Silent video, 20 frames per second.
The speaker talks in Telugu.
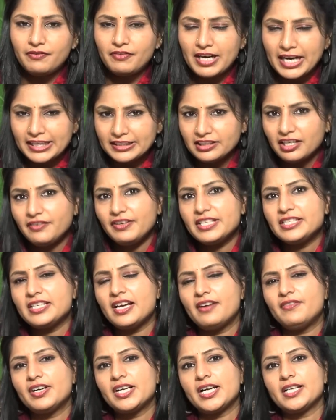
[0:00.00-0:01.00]
వాయిదా వేసే
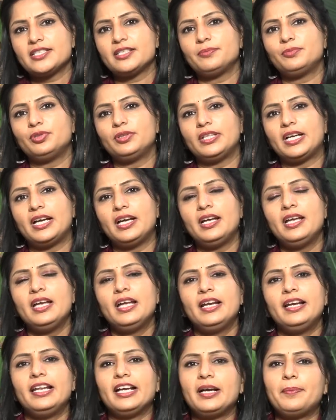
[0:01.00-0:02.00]
అవకాశం ఉందా
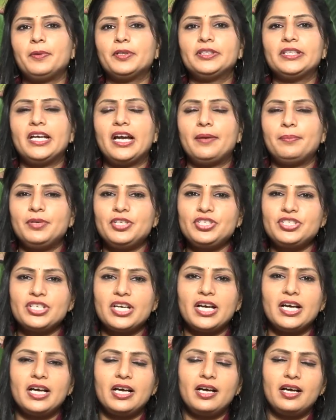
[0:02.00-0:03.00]
లేకపోతే అమిత్
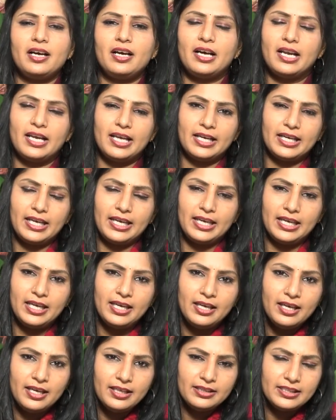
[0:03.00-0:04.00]
షా అలాగే
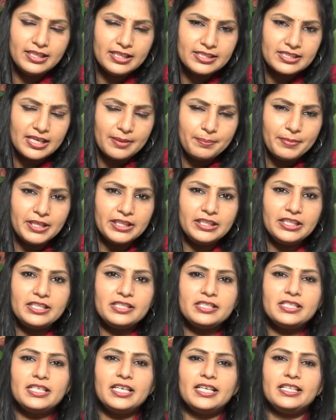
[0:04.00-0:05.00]
దీనికి
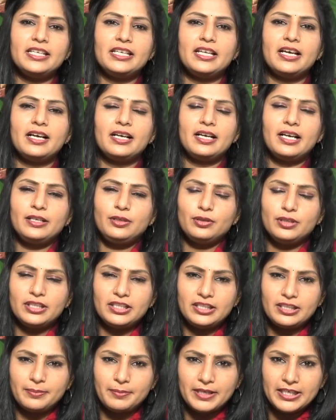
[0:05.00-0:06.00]
సంబంధించి ఏదైనా
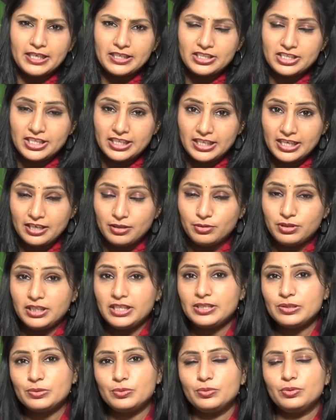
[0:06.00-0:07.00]
గట్టుతిట్టమైన చర్యలు
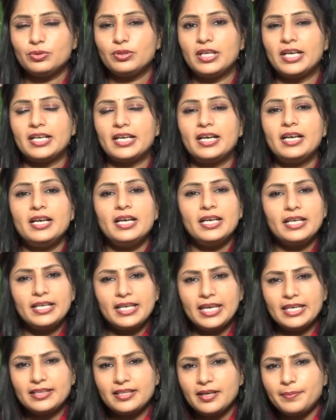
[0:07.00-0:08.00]
తీసుకుంటున్నారా
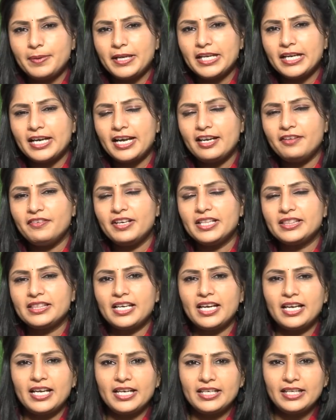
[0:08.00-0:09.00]
కేంద్ర బలగాలు
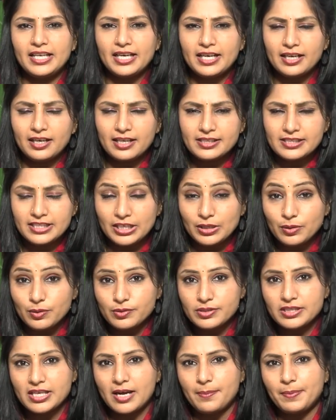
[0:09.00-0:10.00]
వెళ్తాయంటే అక్కడ
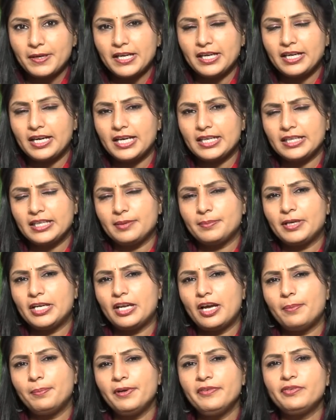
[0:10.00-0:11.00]
శంకుస్థాపన
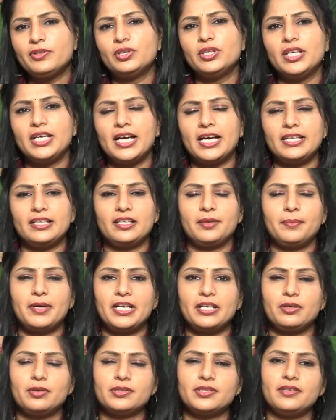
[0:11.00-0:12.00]
కార్యక్రమాలు అభివృద్ధి
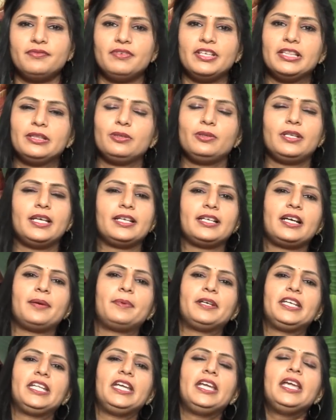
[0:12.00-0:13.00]
కార్యక్రమాల కోసం వెళ్తున్నారు
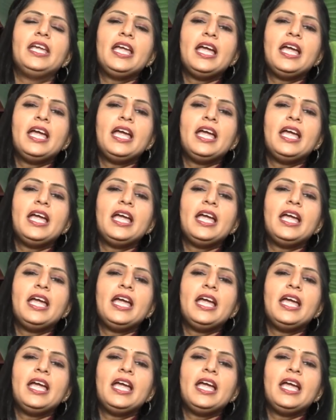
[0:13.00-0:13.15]
కాబట్టి